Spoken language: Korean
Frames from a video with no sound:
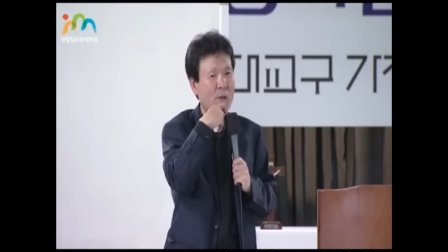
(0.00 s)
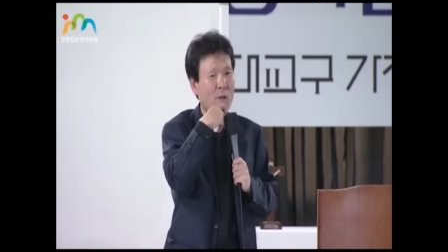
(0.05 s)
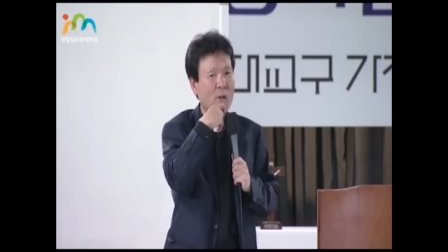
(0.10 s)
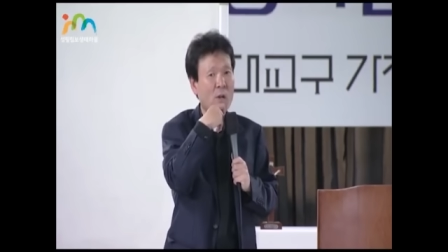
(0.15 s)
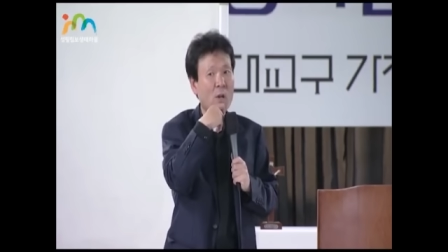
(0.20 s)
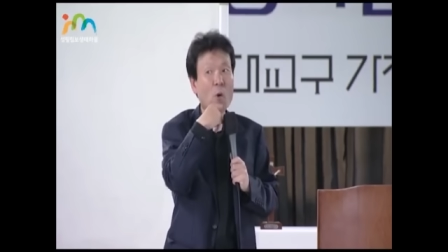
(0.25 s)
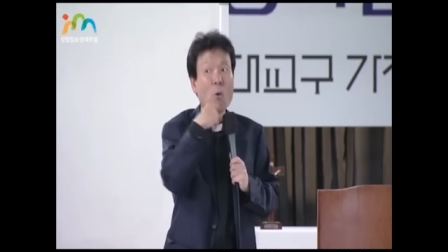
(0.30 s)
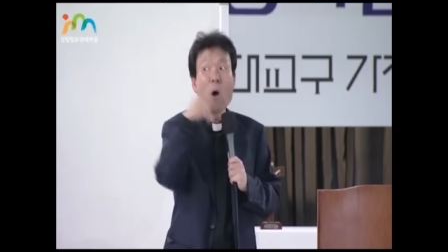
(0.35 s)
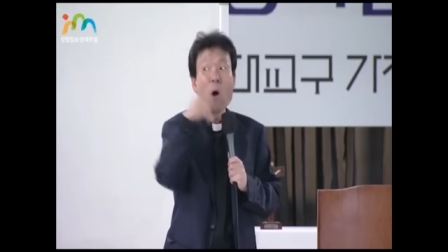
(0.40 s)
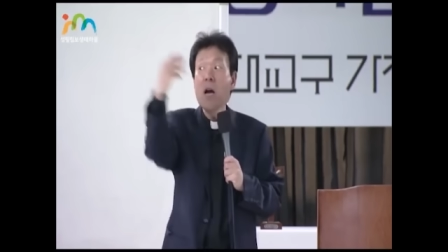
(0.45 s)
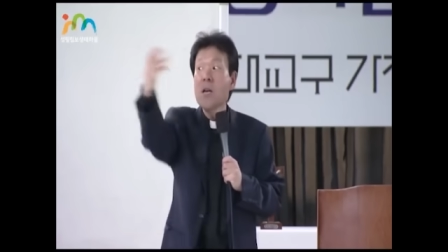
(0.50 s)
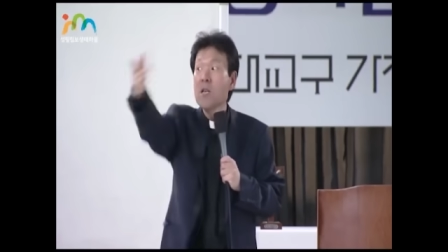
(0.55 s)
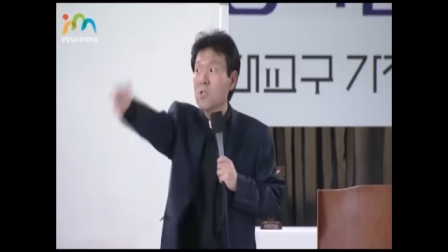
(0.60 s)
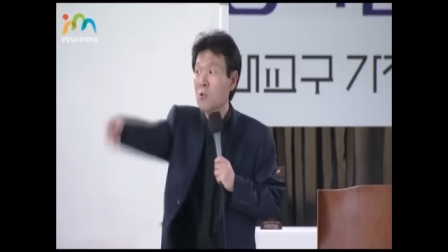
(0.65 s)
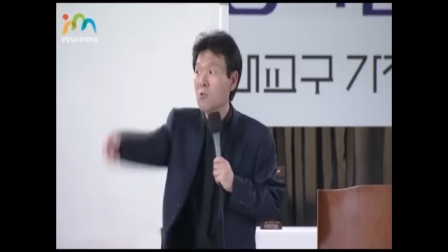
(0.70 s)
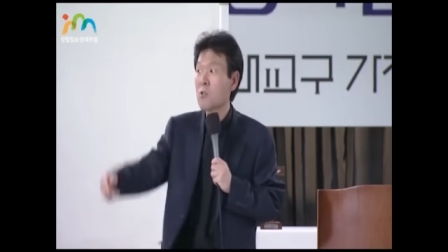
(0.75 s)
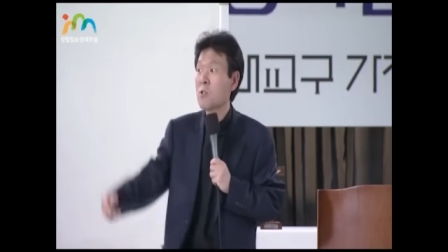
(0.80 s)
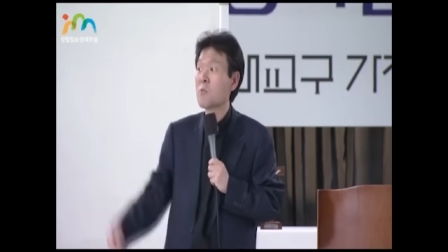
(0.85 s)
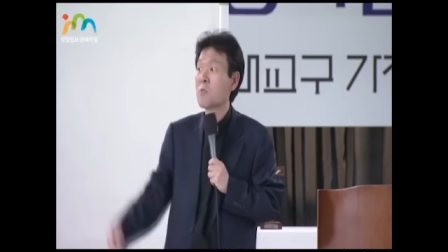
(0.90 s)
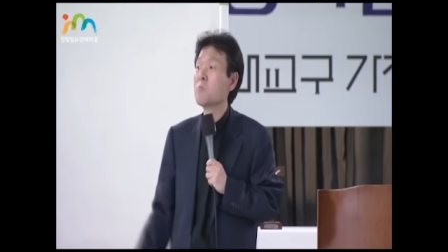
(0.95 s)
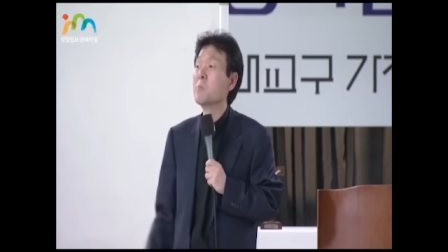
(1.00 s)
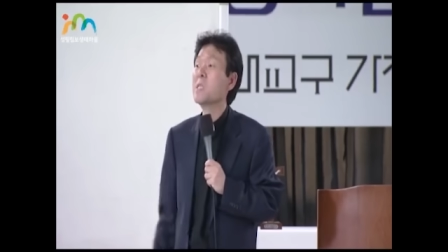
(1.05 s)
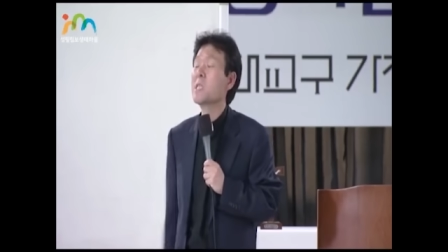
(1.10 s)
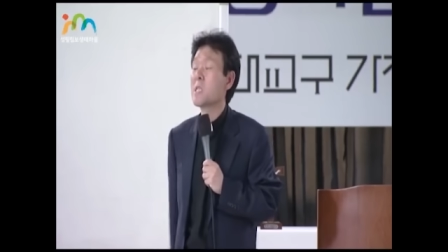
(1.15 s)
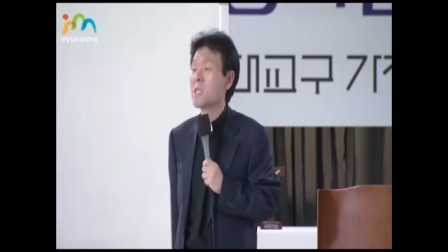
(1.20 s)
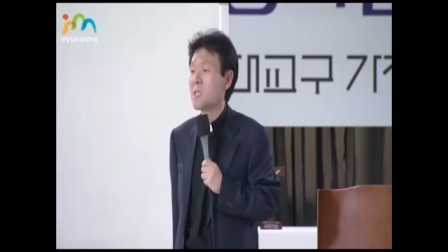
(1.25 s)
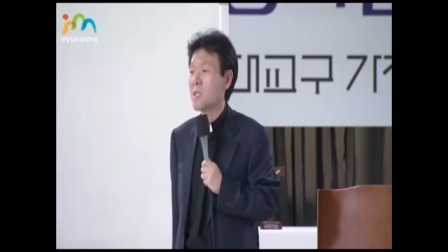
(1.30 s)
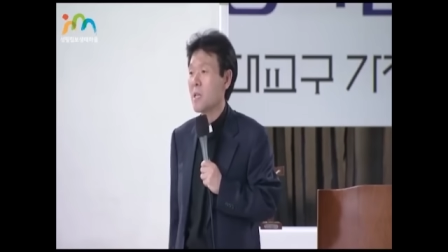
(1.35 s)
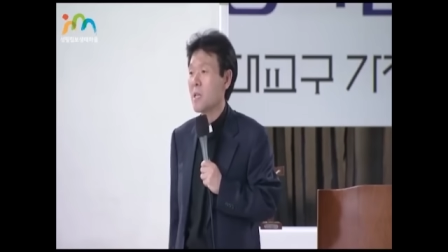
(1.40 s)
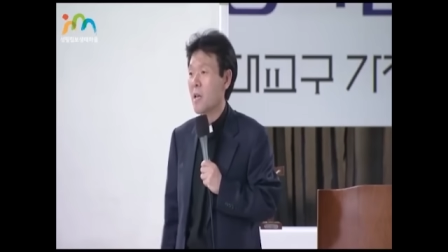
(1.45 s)
예, 황희 정숙
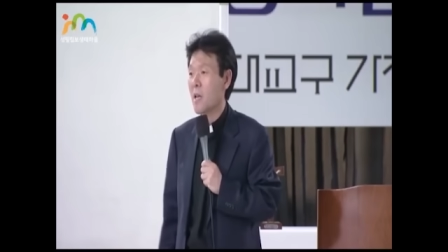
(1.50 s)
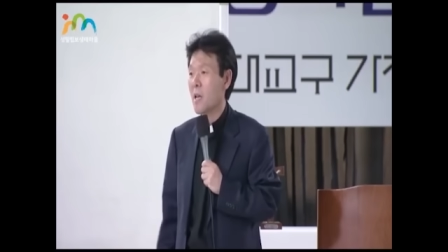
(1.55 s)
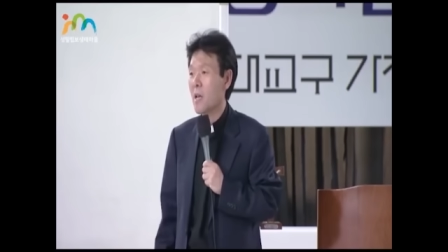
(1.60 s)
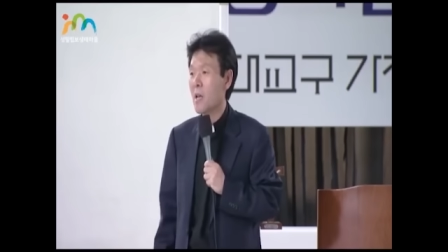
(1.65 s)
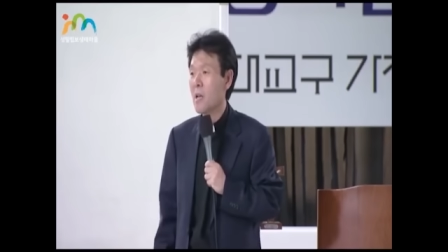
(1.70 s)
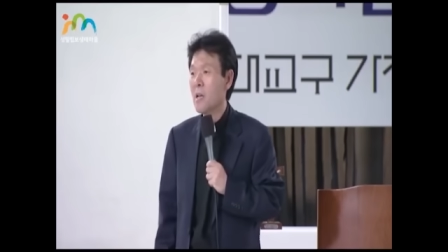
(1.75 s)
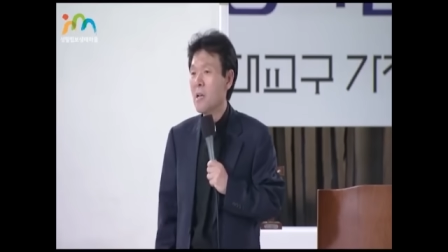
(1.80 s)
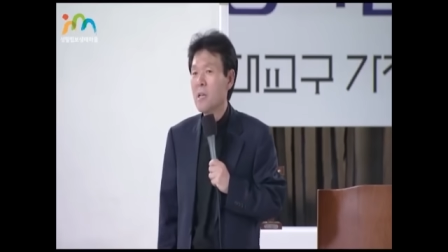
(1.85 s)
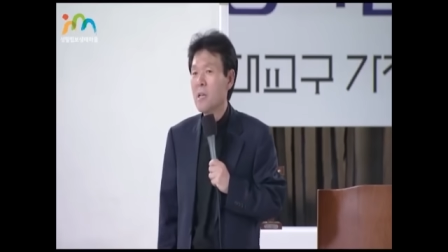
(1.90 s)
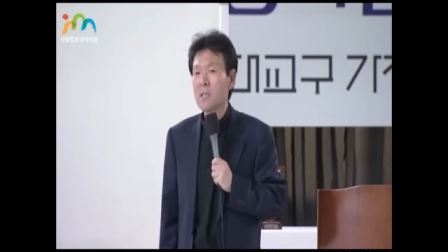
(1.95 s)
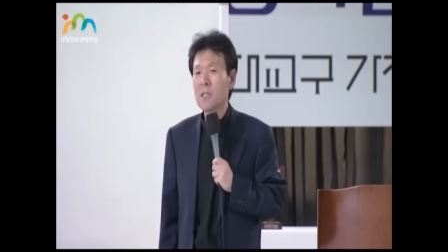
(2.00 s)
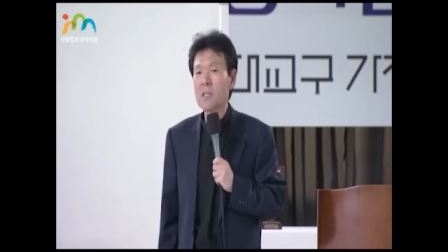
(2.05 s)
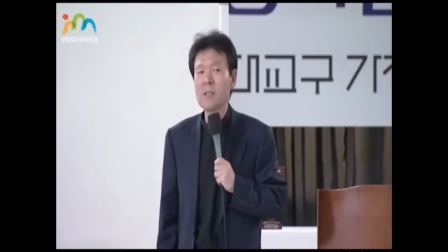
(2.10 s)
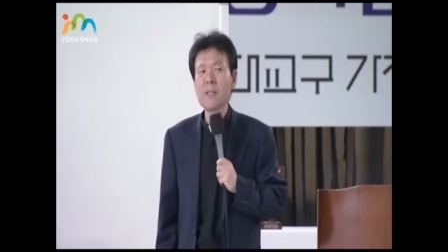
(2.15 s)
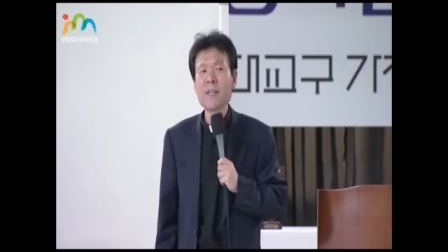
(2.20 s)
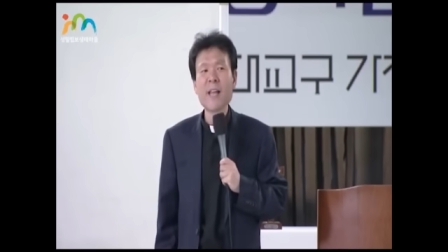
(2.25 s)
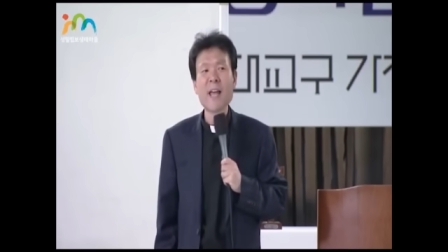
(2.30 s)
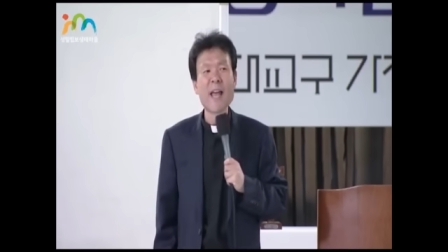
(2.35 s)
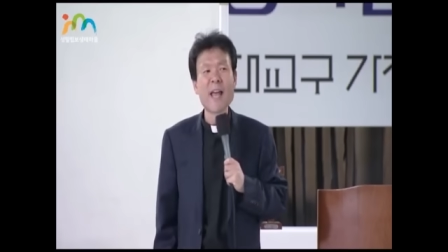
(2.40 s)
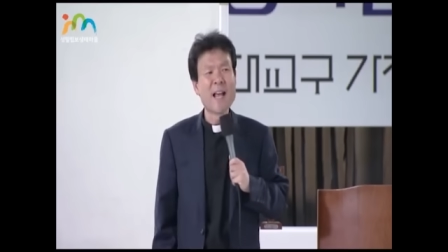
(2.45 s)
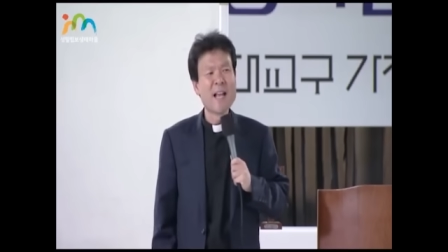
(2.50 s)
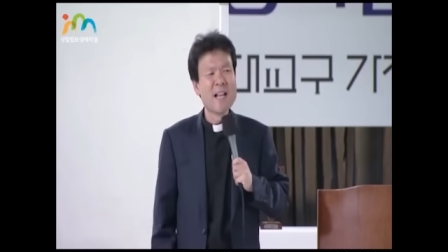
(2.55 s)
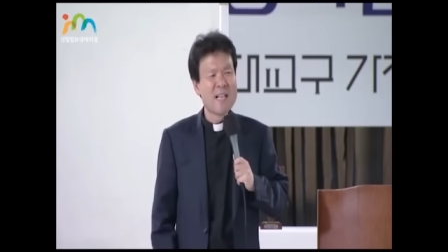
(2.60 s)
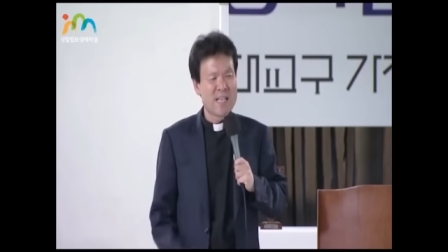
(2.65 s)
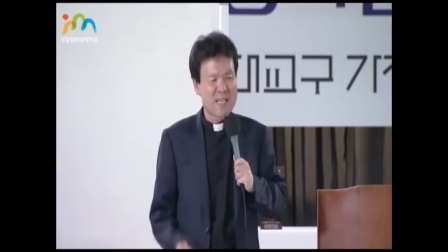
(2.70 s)
미친데 그런데